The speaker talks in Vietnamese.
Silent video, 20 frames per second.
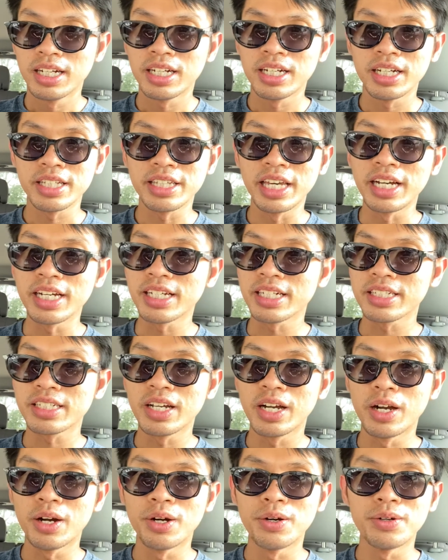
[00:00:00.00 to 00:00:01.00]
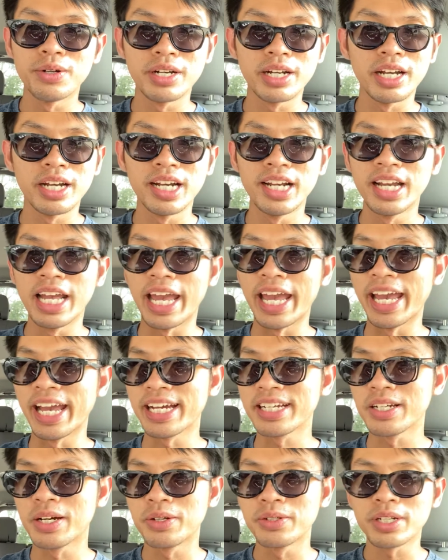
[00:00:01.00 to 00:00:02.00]
Nhật đồ,
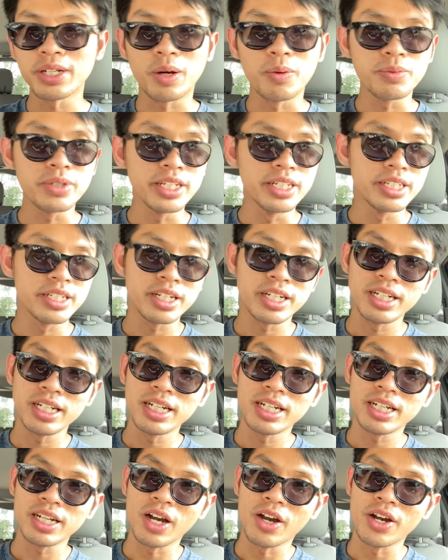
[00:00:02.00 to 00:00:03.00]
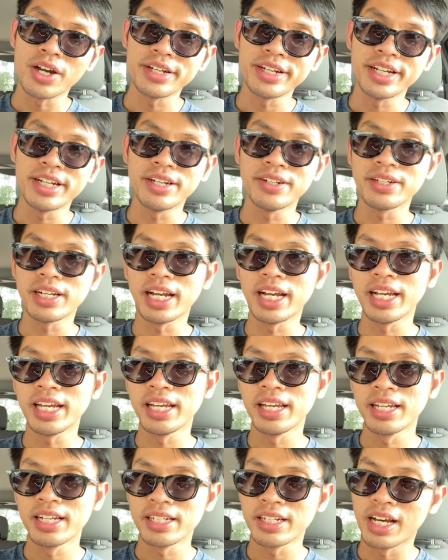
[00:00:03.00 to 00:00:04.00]
Hàn đồ nó cũng chưa có nữa, ok.
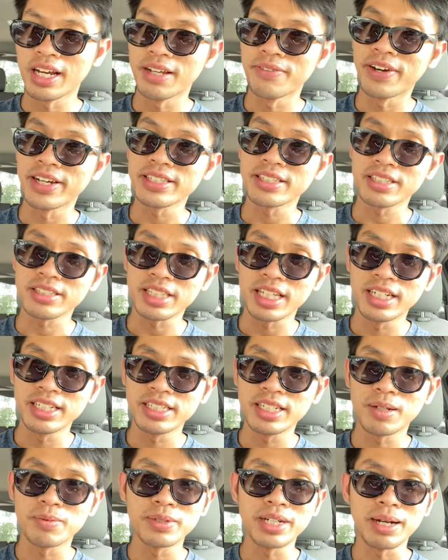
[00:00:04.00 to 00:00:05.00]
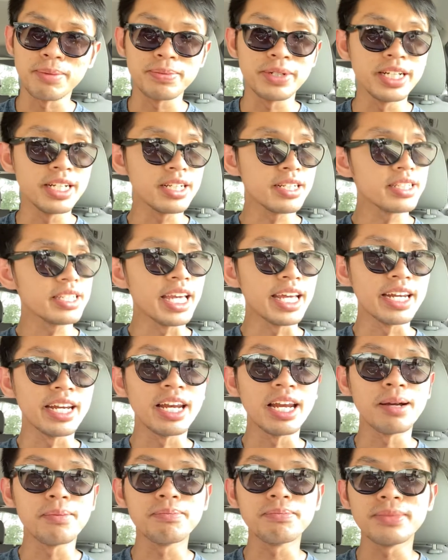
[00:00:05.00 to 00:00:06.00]
Đó là phải từ từ, không gấp được, nhanh
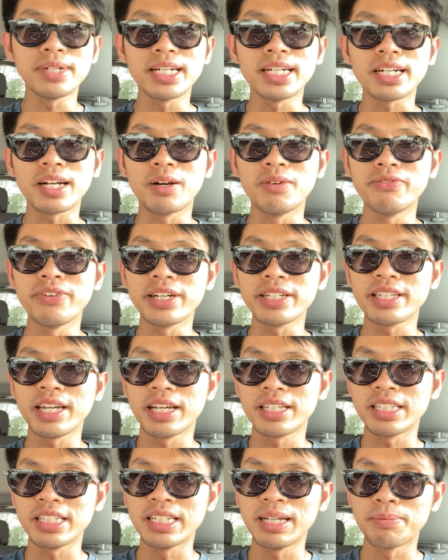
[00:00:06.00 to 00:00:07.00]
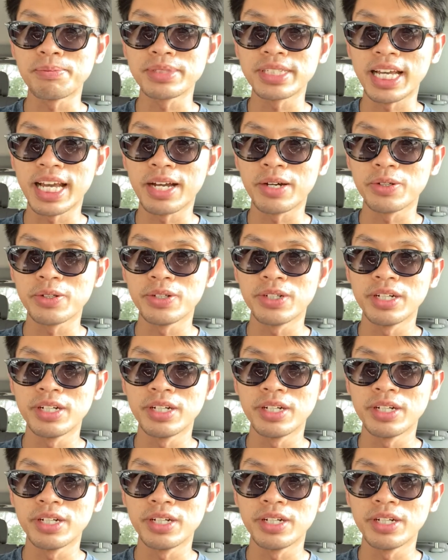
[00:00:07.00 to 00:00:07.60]
lắm cũng phải chờ tới năm sau.